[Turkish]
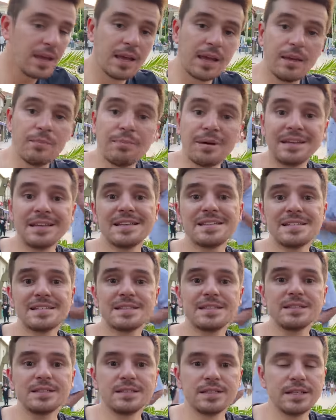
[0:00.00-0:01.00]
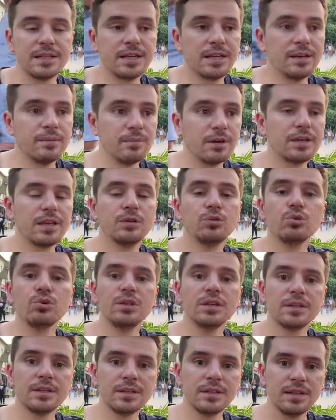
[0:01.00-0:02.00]
E, Manastır e,
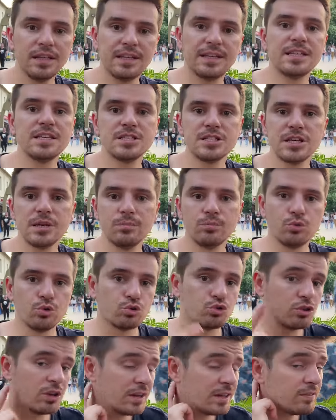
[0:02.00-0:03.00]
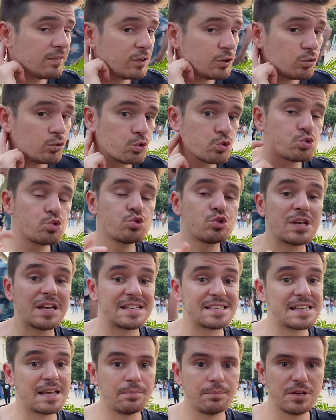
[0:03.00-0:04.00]
Makedonya'nın ikinci en büyük şehri ve nüfusu
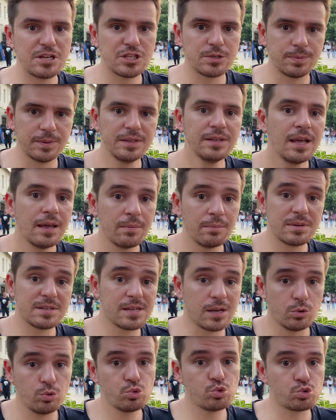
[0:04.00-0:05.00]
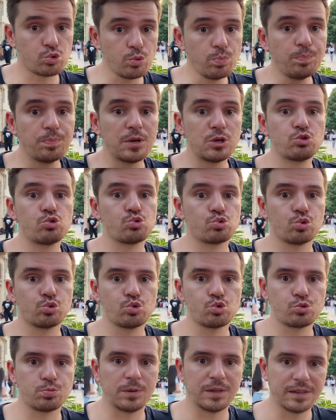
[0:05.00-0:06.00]
85 bin. Mesela Üsküp
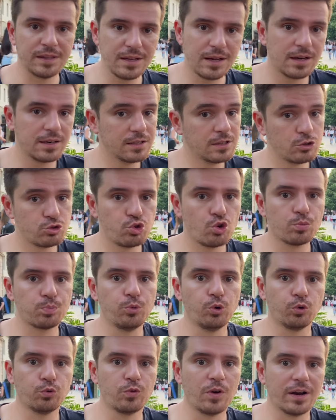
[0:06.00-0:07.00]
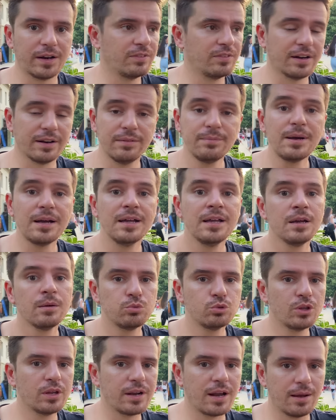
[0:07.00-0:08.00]
530 binde arada çok büyük fark var ama
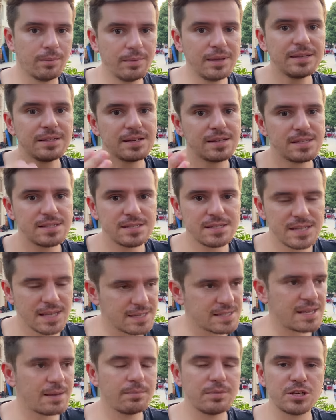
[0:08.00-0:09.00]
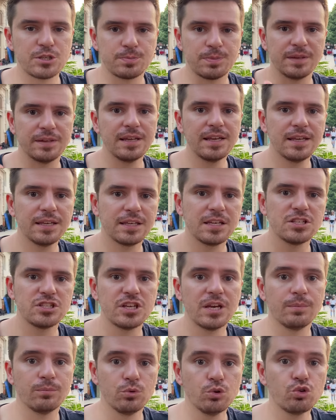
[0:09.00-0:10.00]
buna rağmen 85 binde ikinci
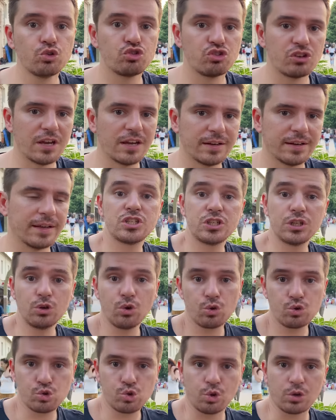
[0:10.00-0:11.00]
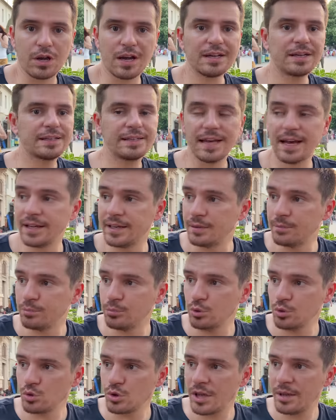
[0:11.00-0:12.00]
en büyük şehri. Şirok Sokak yani
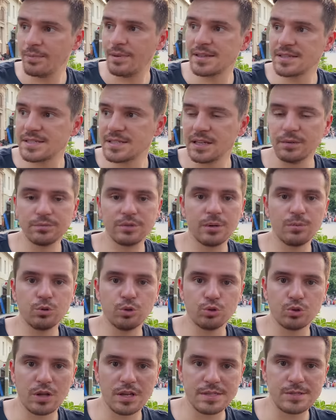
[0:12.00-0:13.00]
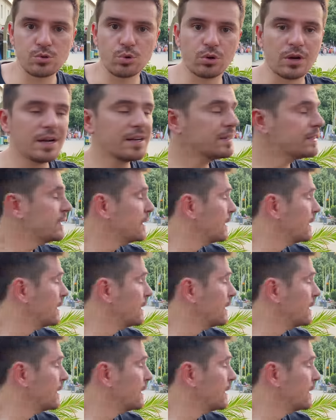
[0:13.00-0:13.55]
bu hemen sağımda bulunan sokak.